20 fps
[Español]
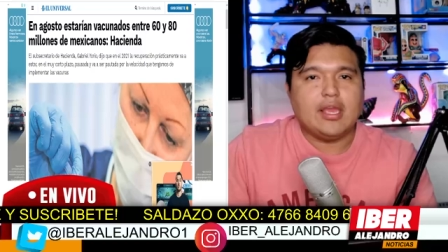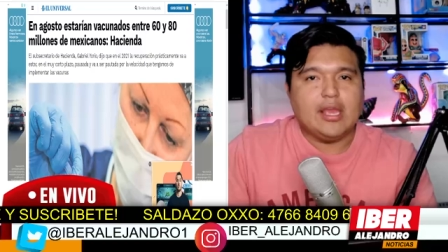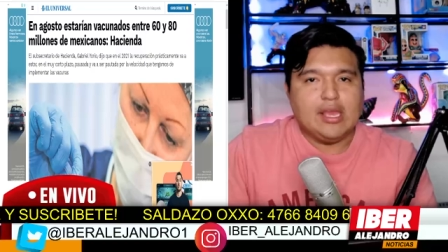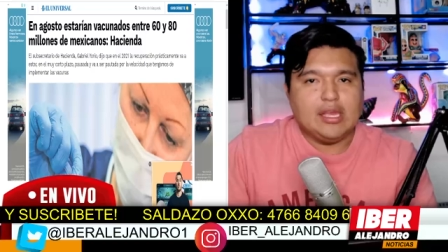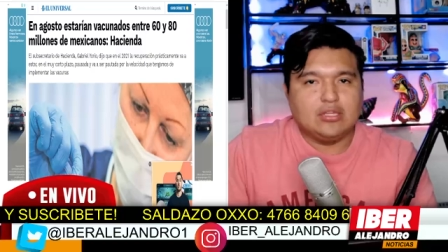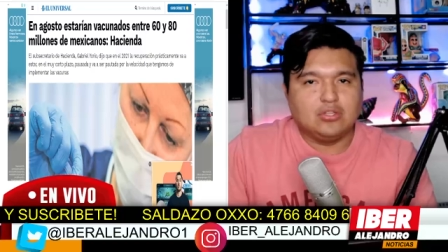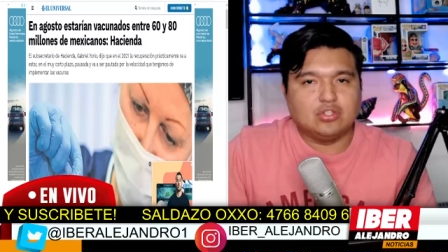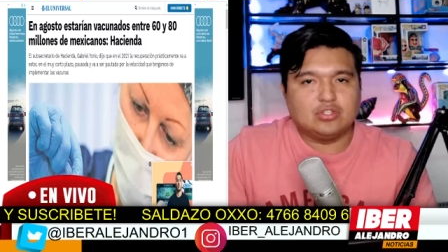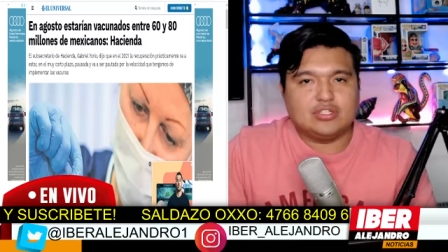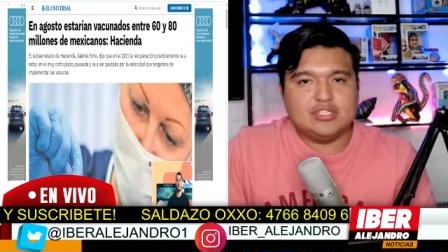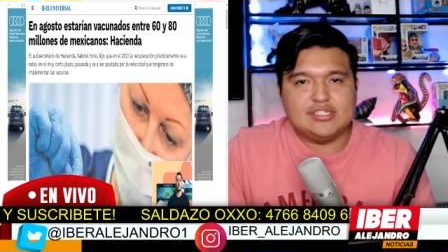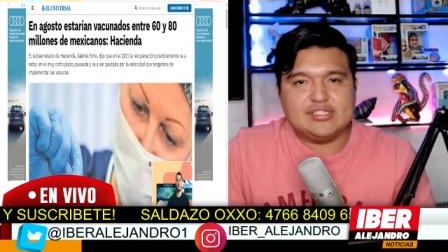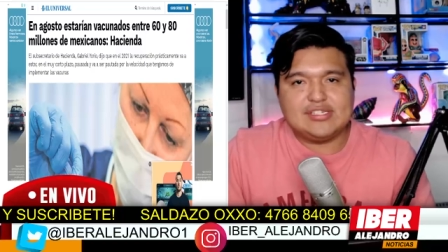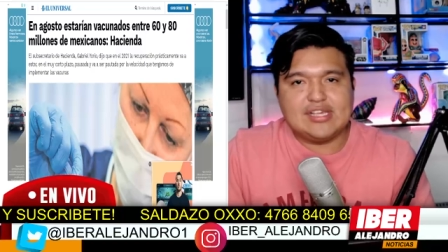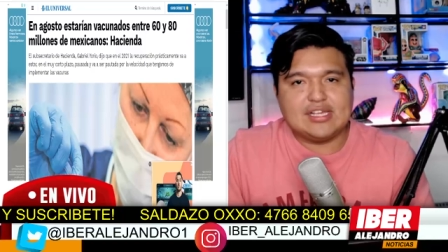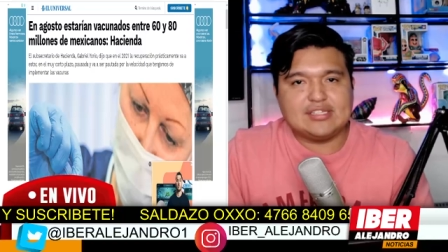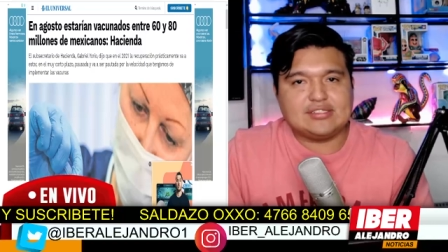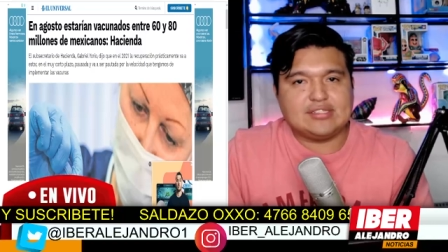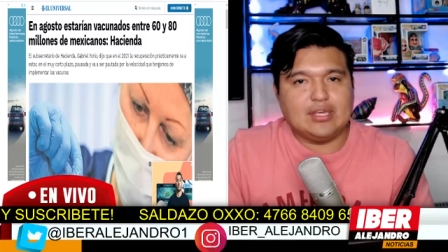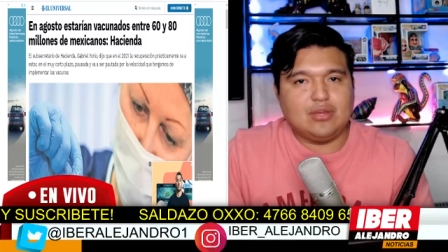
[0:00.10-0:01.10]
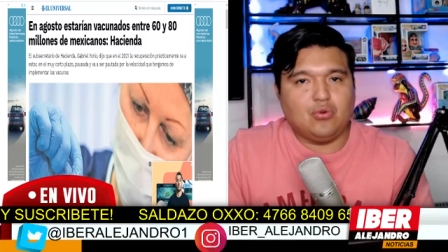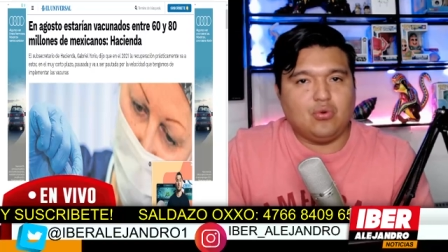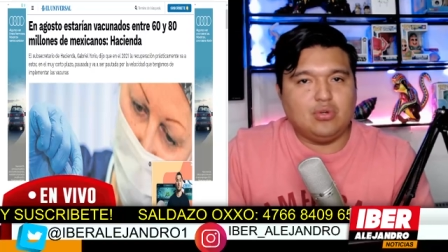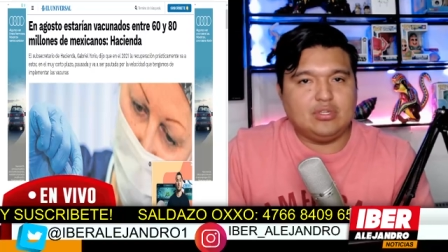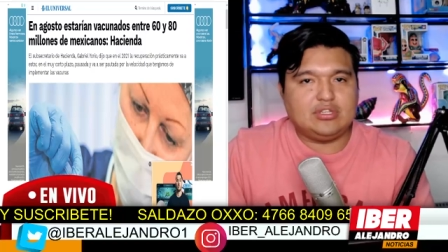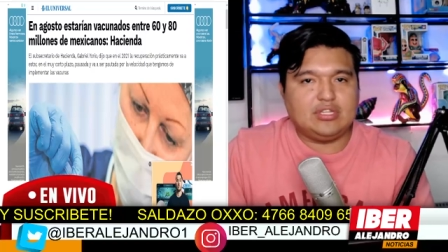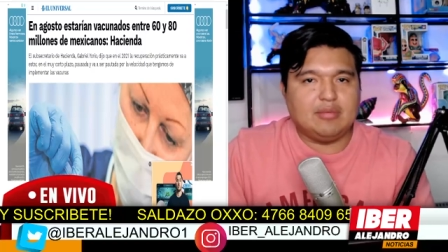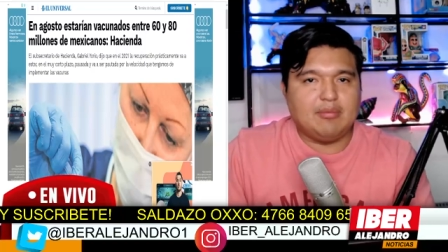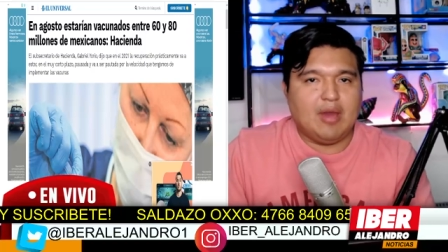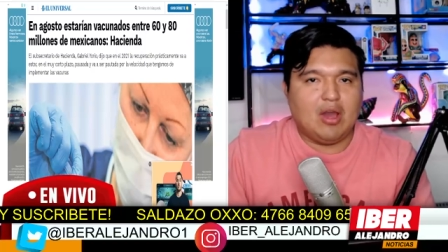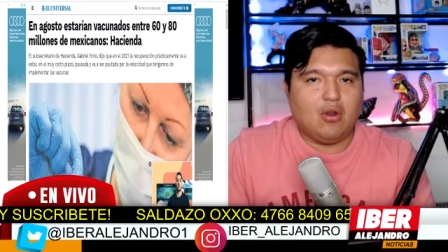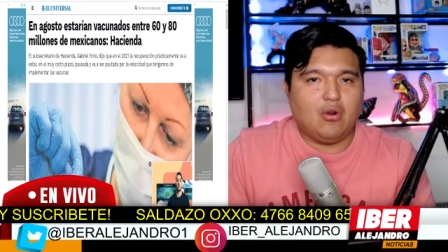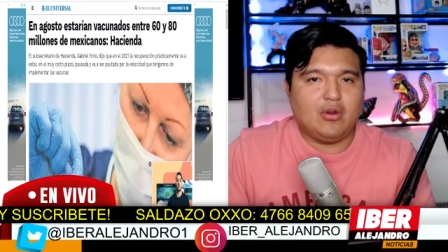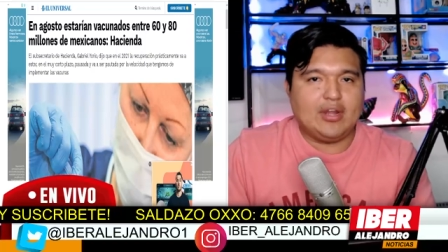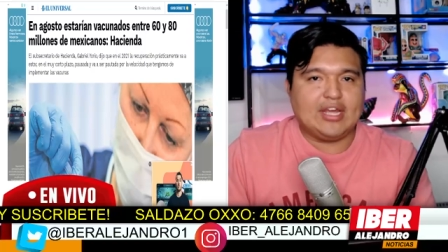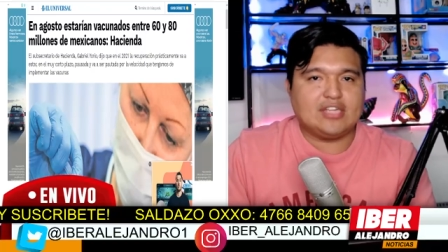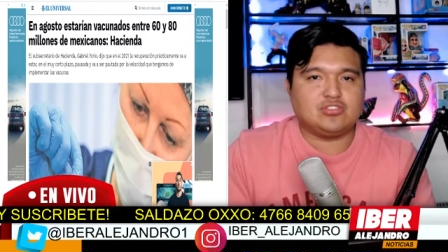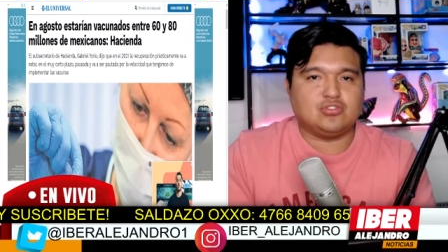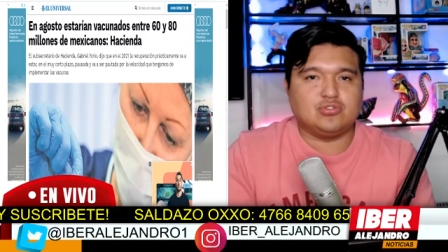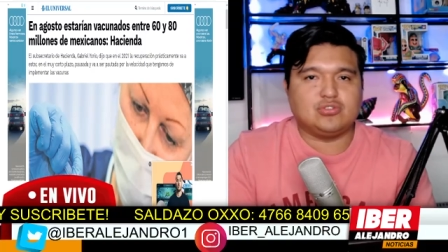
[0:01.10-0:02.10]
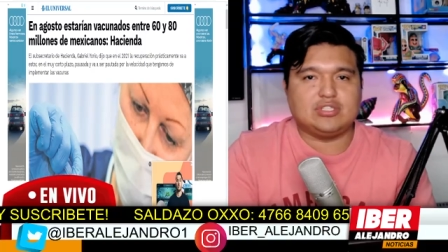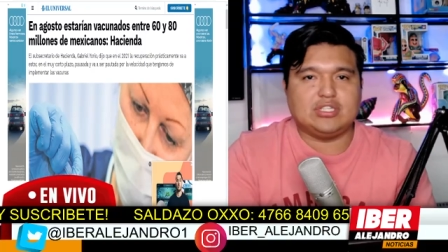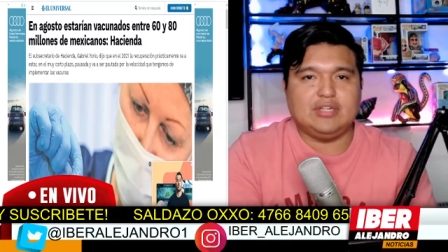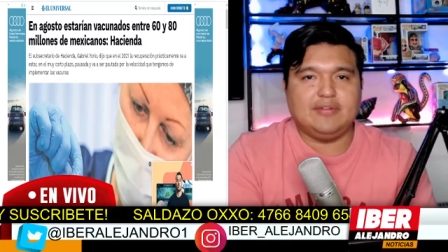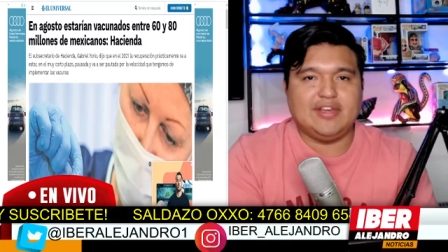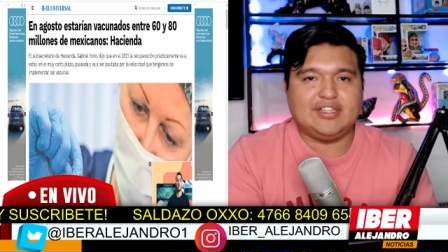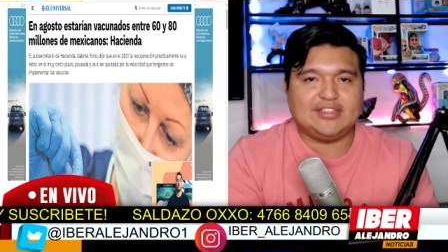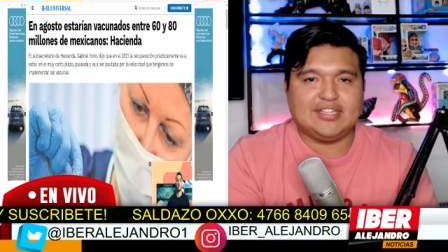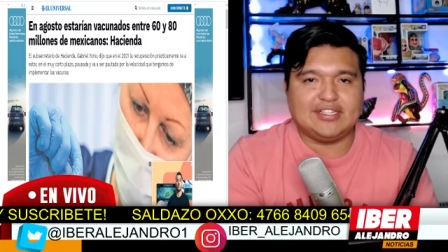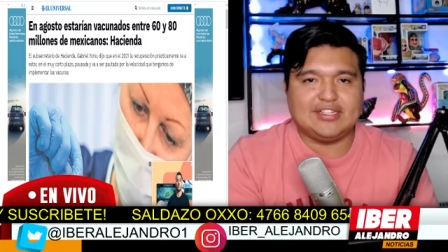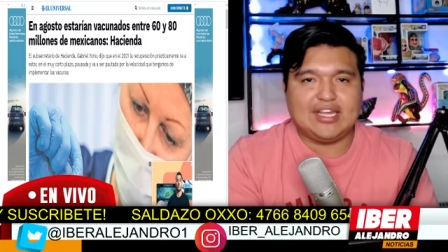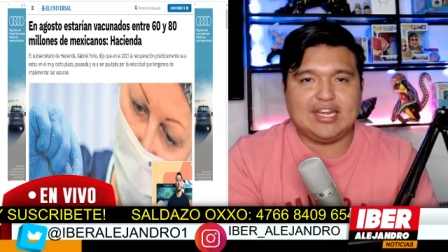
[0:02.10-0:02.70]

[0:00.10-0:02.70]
En noticias de última hora, suscríbete,